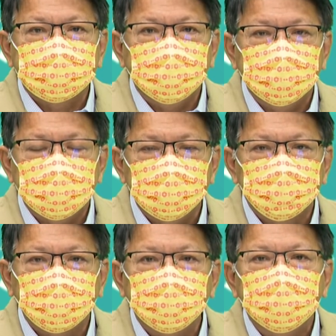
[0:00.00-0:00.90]
呢，恒
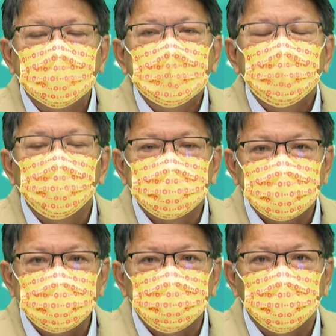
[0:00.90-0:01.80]
春卫生
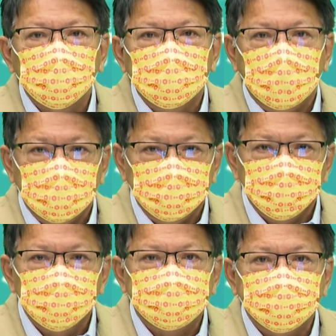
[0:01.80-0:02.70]
所啊，目
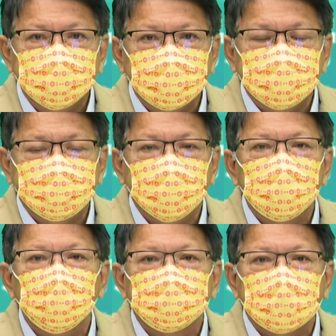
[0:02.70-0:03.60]
前在建构
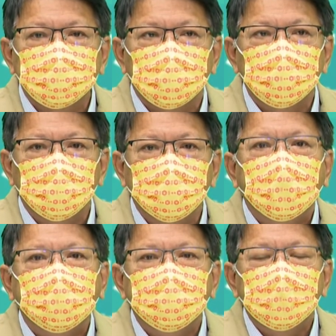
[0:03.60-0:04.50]
当中，未来
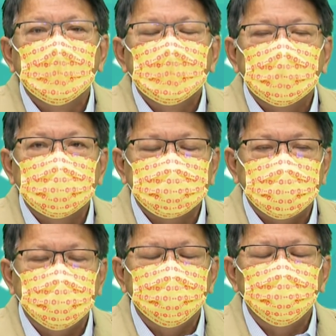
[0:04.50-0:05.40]
啊，在
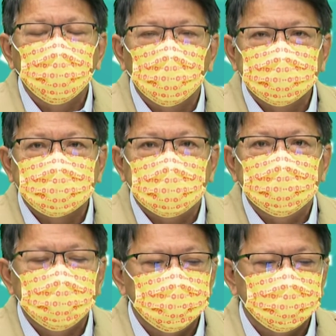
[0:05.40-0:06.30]
晚上也
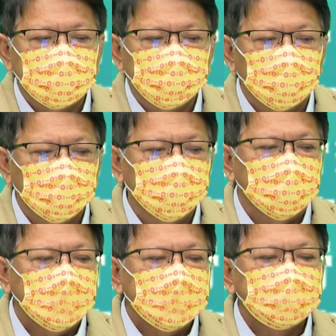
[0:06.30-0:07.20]
会在投入
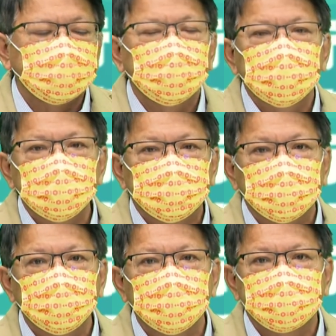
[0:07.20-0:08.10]
这个恒春
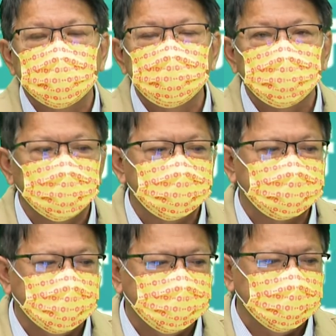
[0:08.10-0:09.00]
卫生所的筛
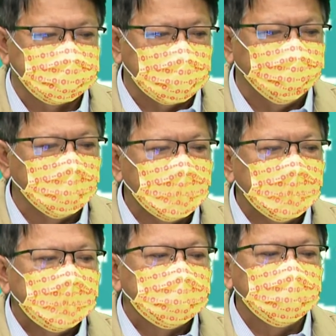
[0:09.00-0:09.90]
检站。
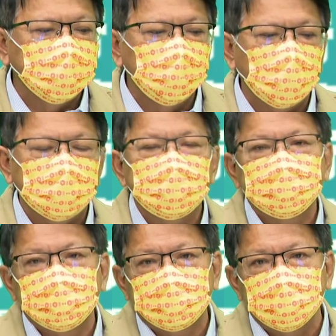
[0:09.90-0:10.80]
那另外，
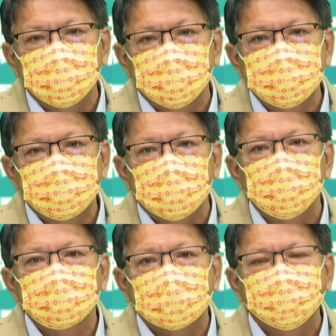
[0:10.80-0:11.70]
今天下午
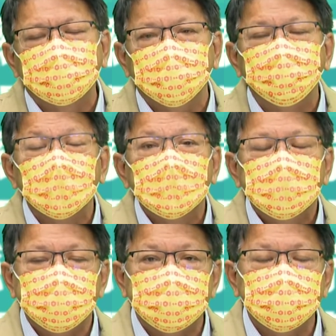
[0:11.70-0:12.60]
三点，已
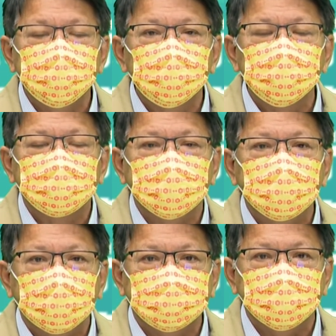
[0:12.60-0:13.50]
经目前还
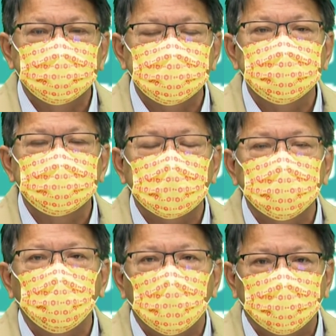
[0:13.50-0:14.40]
在正在
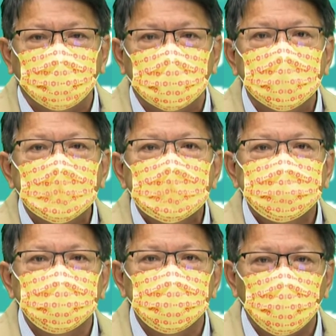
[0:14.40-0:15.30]
发放这个
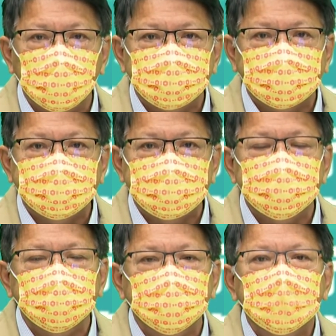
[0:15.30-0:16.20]
快筛剂呢，
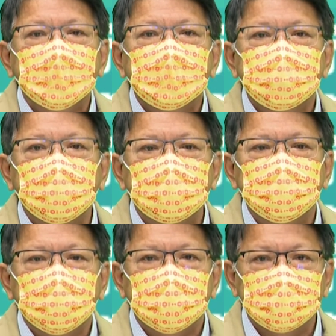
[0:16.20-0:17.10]
让
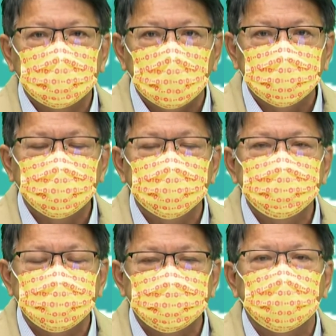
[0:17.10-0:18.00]
啊，当天接
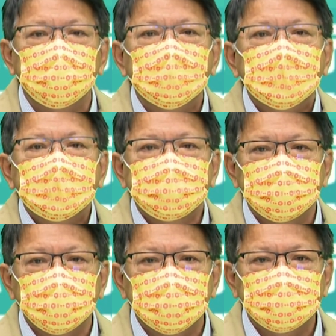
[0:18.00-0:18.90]
到这个
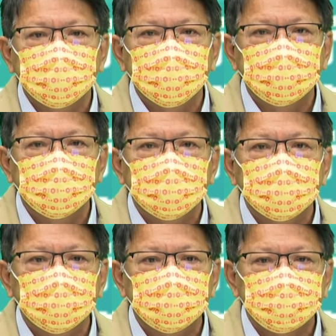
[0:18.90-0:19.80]
样的一个
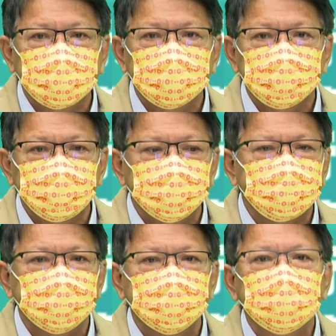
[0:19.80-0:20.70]
呃这个讯
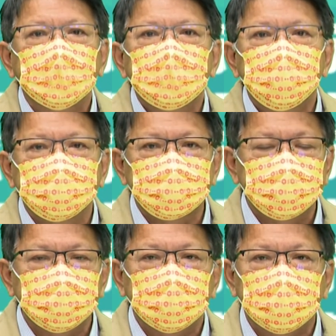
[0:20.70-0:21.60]
息，或是
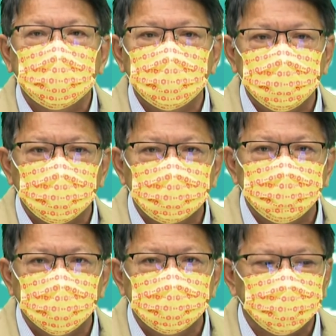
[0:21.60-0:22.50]
呃有
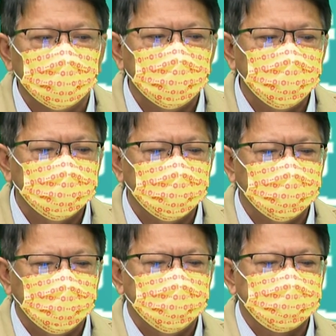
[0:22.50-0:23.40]
民众有认为
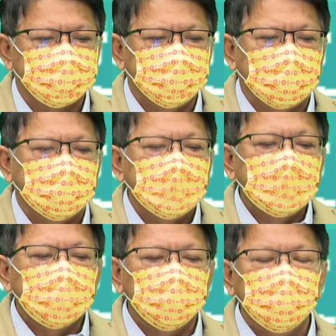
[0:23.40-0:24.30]
有需要，我
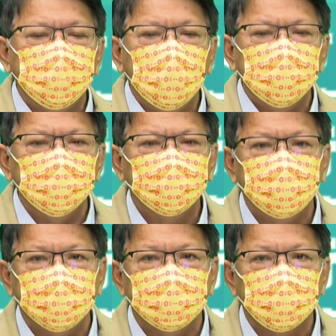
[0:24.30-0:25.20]
们免费
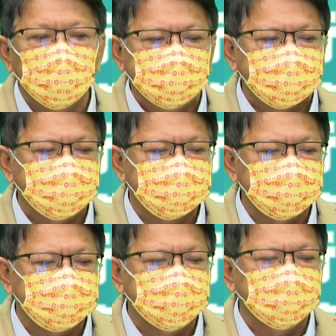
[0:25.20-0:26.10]
的快筛试
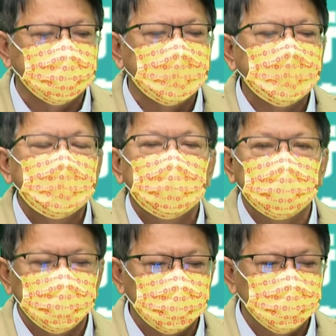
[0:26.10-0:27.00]
剂呢。啊，如
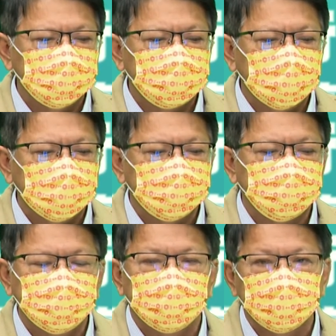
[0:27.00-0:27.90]
果有啊需
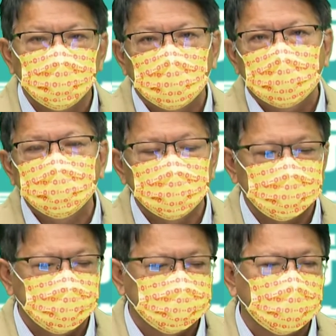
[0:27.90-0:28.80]
要的话，也可以
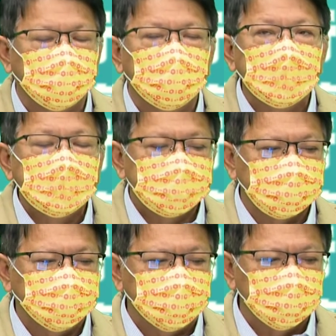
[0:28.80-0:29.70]
到这个
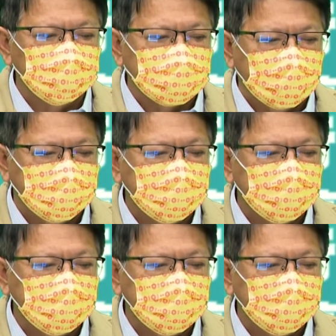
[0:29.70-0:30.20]
服务台。